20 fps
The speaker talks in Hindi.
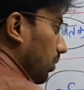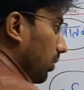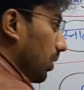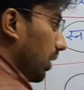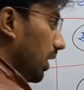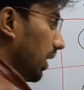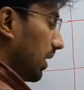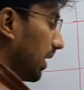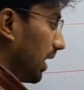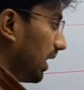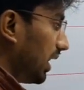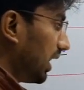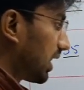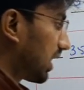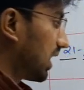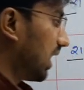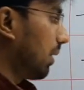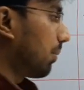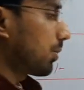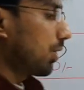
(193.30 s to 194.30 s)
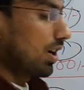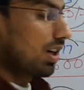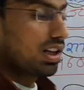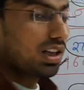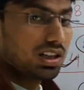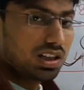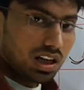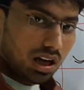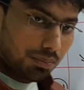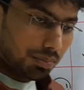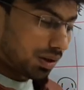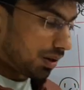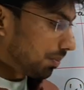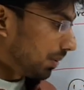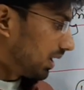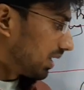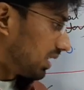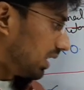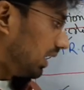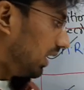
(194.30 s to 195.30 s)
हो यानी इतना पुराना यदि आपके
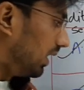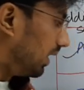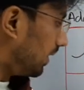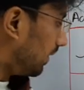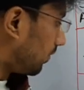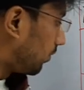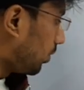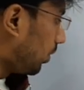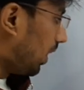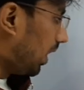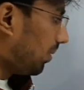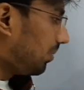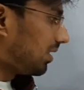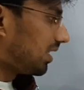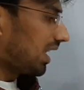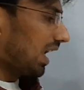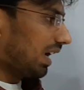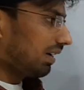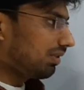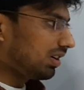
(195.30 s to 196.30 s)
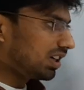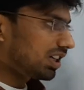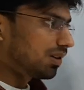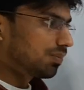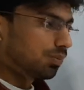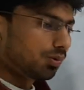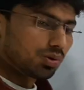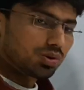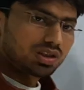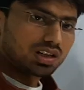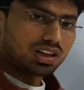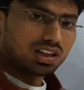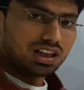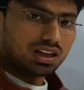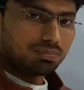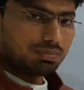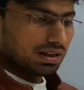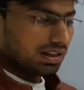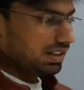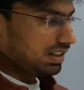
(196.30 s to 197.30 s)
पास है तो आप ड्राइवर की पोस्ट के लिए
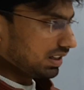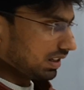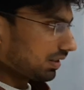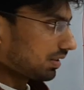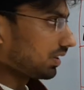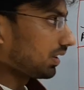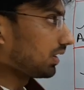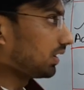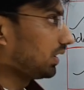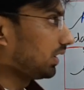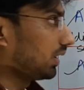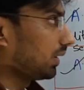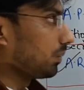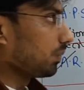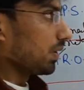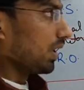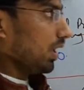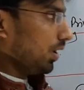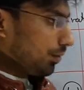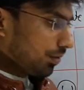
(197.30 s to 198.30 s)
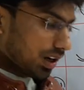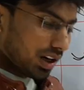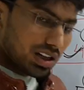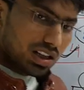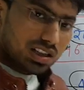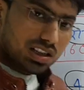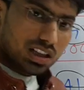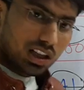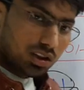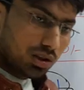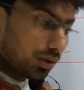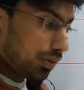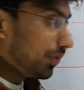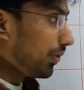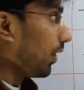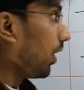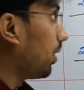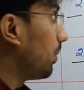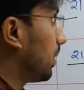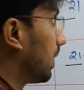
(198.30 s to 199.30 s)
अप्लाई कर सकते हैं फ्रेंड इसका जो
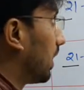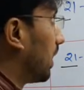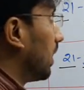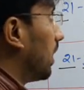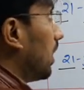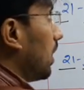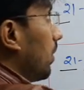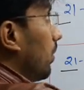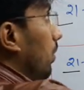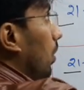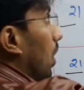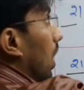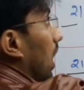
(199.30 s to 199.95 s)
फॉर्म है वो